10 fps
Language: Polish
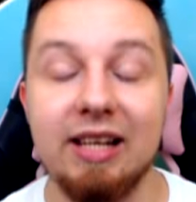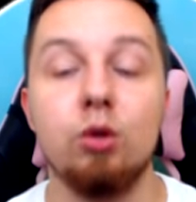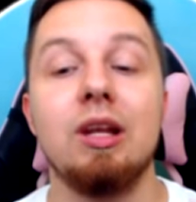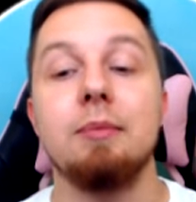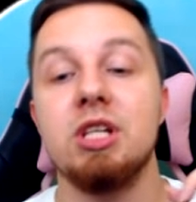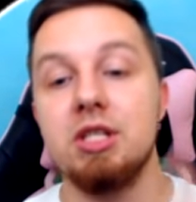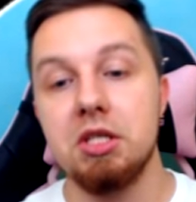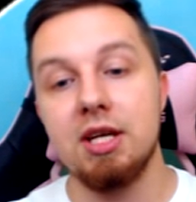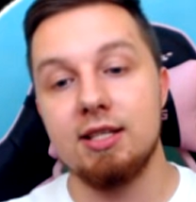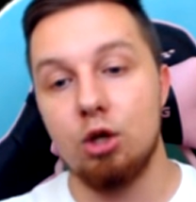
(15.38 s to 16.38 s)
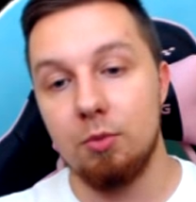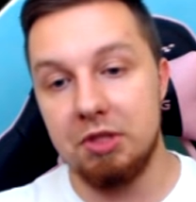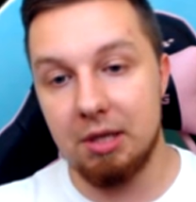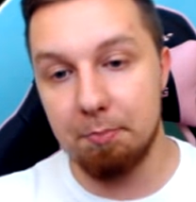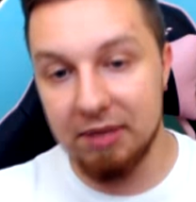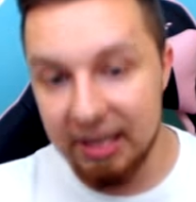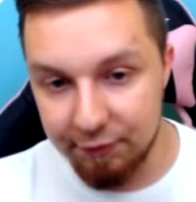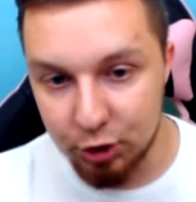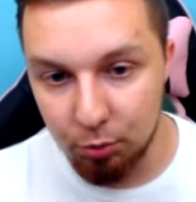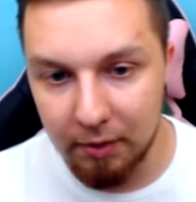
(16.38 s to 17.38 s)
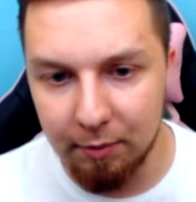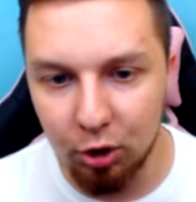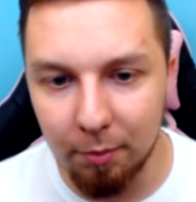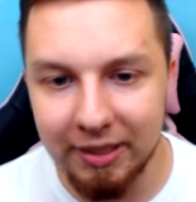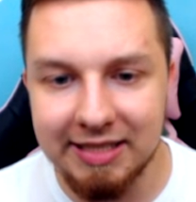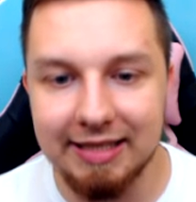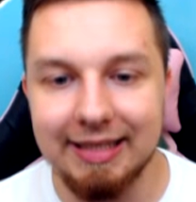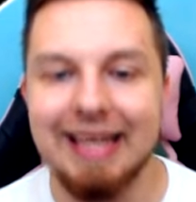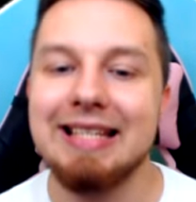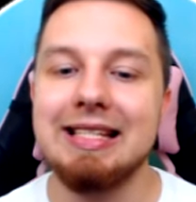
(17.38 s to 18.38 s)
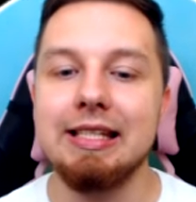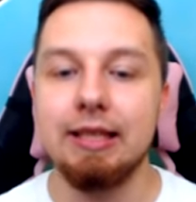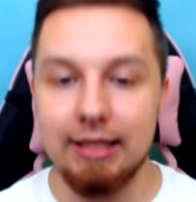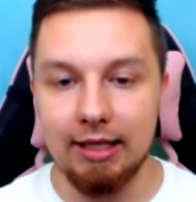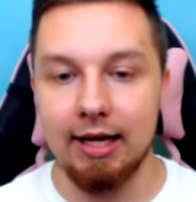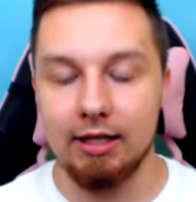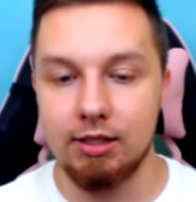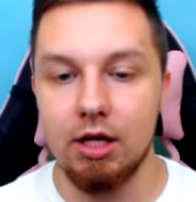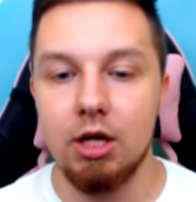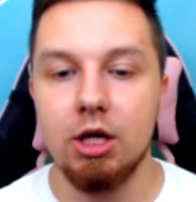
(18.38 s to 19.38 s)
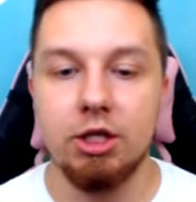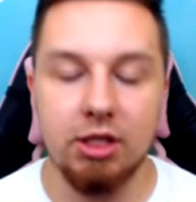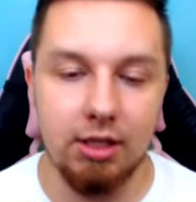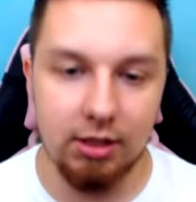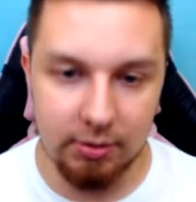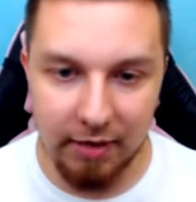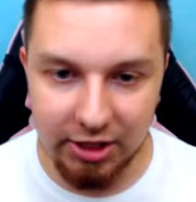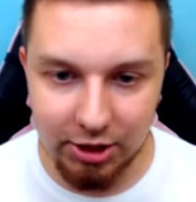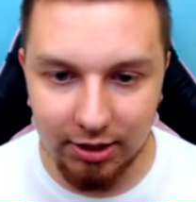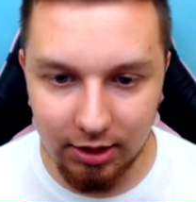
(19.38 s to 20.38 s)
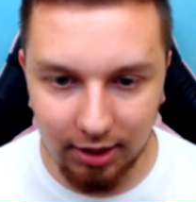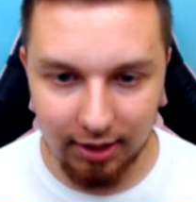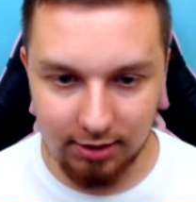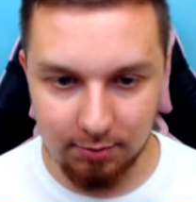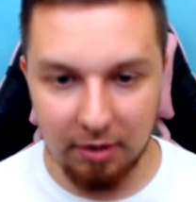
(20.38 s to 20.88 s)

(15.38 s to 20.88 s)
ile uda nam się dzisiaj zrobić, a pierwszą mapką będzie Tasty T-Rex, czyli smaczny T-Rex.